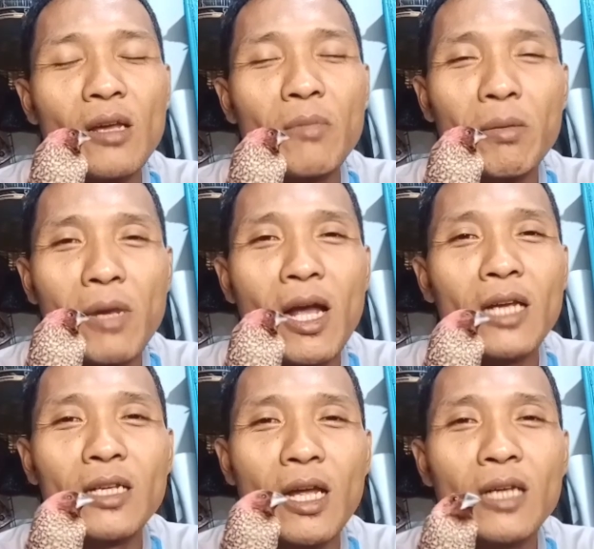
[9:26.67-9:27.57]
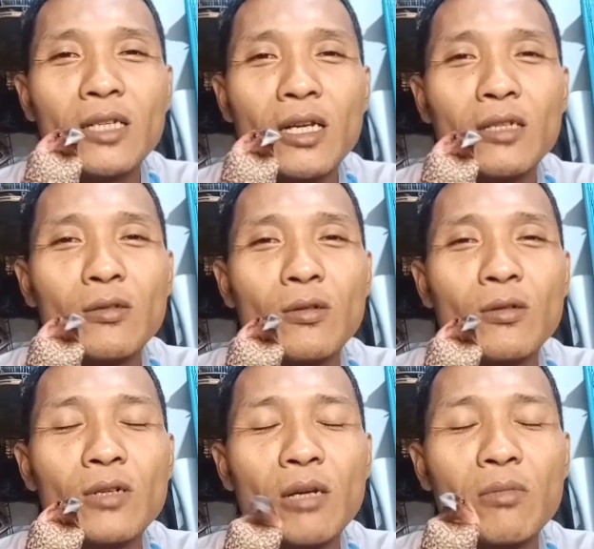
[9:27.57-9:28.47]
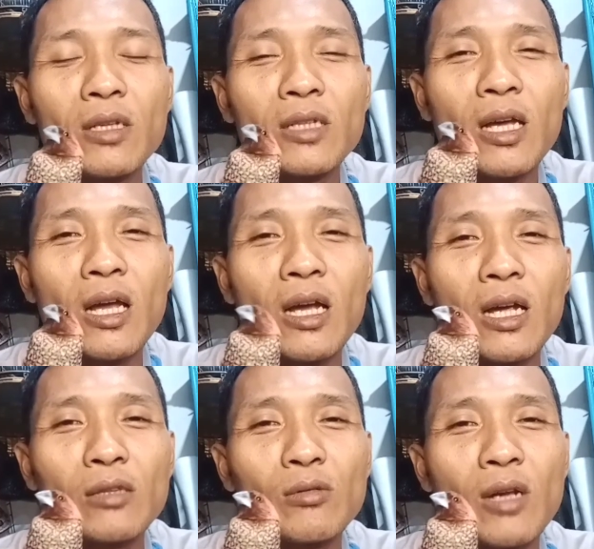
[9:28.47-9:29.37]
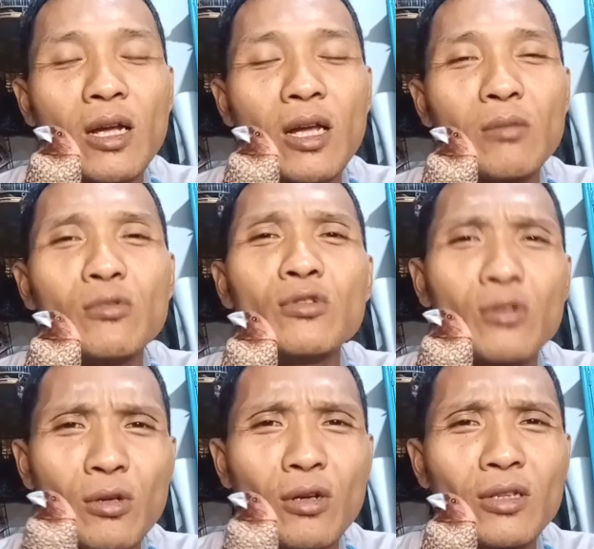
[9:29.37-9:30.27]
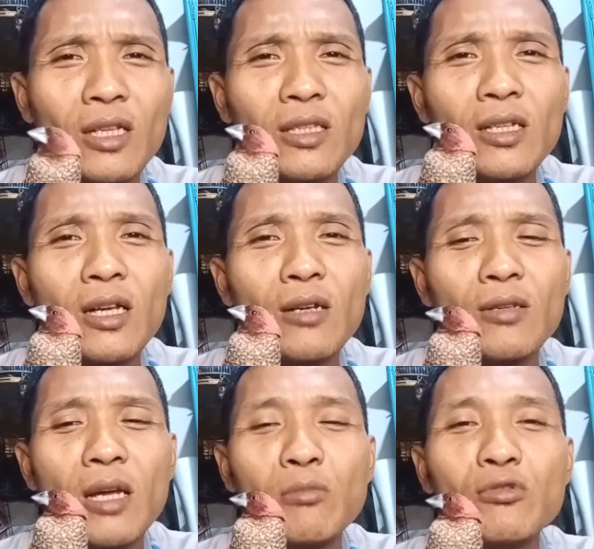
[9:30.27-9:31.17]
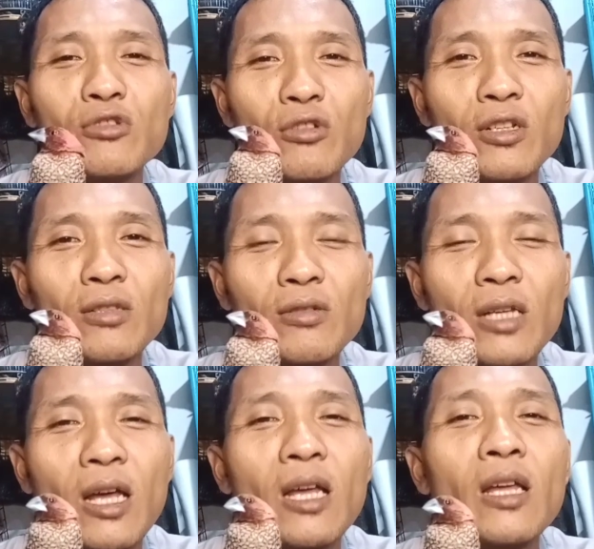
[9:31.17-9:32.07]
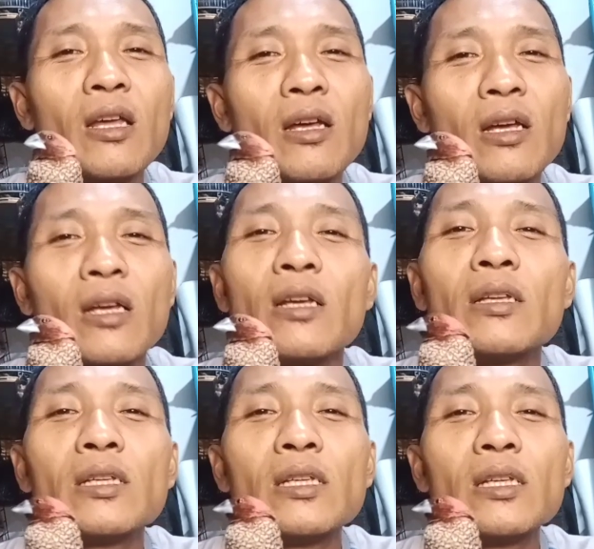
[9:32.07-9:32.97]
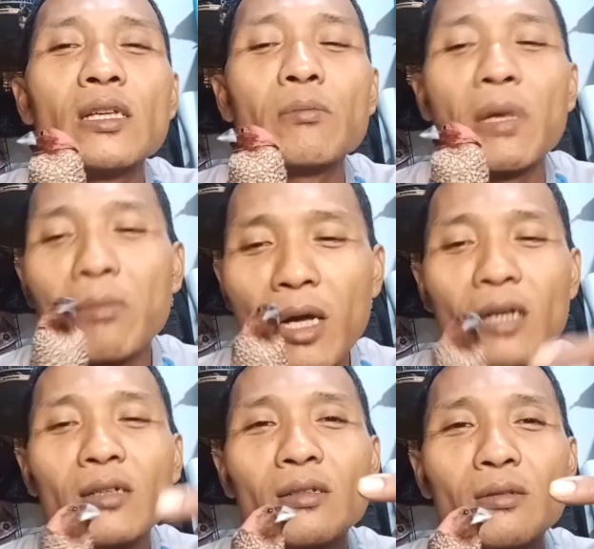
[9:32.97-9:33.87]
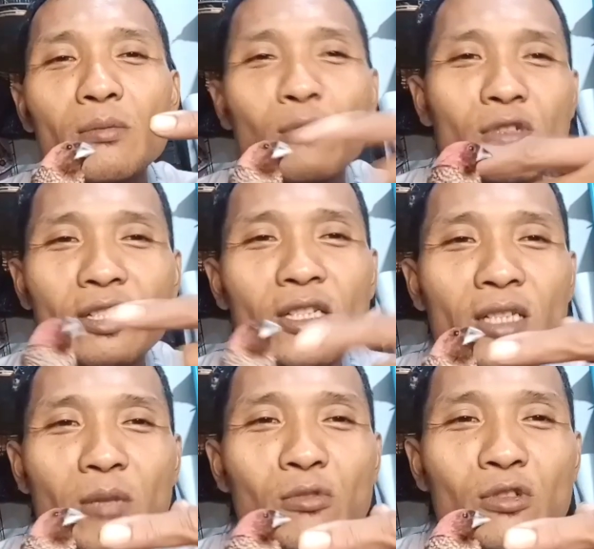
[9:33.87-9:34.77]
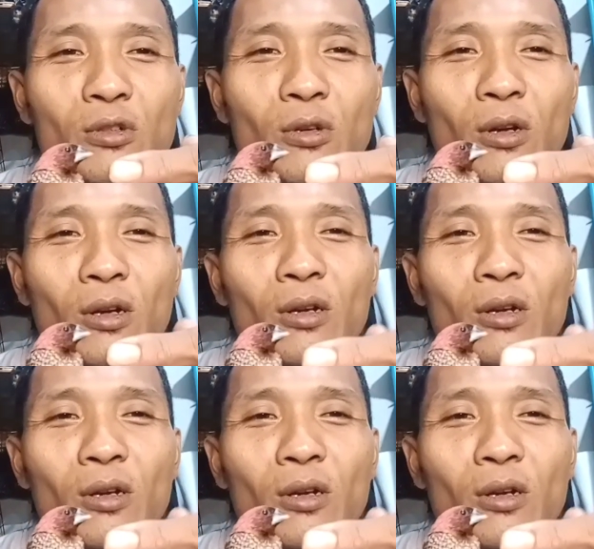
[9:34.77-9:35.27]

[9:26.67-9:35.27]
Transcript: memang ada dari dulu namanya katurangan mujur jadi kalau yang mujur itu ya memang posisinya mujur